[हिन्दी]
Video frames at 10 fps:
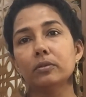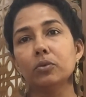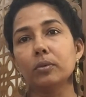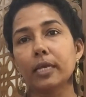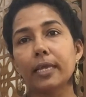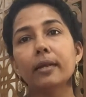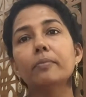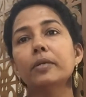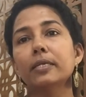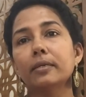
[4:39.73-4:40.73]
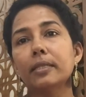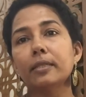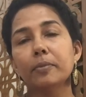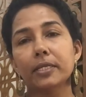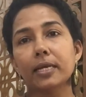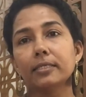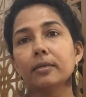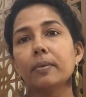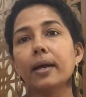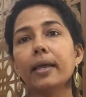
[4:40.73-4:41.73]
जो केरल प्र, हिंदी प्रचार
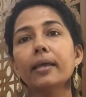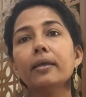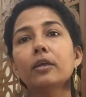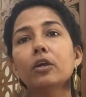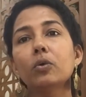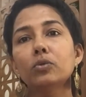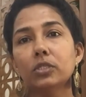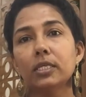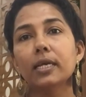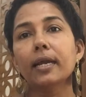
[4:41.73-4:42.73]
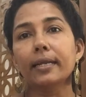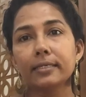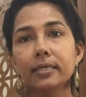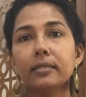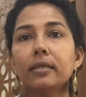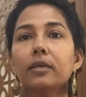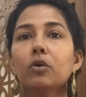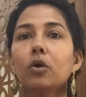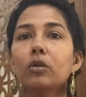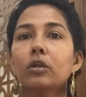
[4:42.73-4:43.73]
सभा है उनसे कनेक्टेड थे
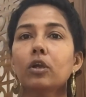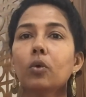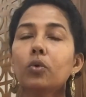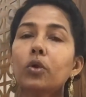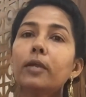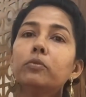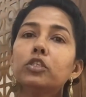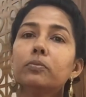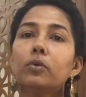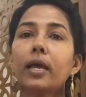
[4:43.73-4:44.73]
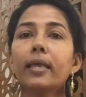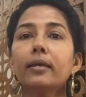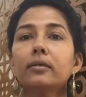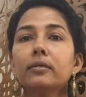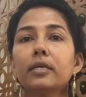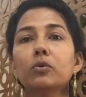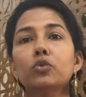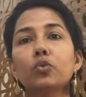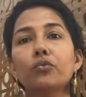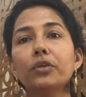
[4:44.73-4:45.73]
और उन्होंने मुझे बुलाया
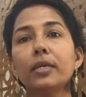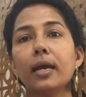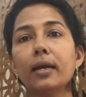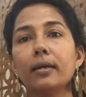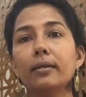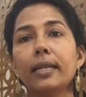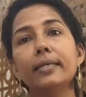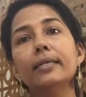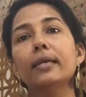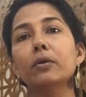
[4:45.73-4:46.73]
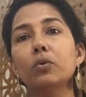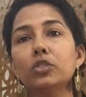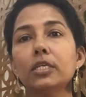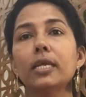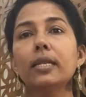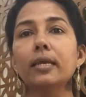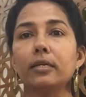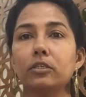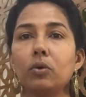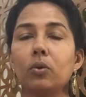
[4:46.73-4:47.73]
देखो सोफ़ी यहाँ नेट के कोचिंग के लिए
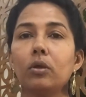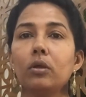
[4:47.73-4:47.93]
आ जाओ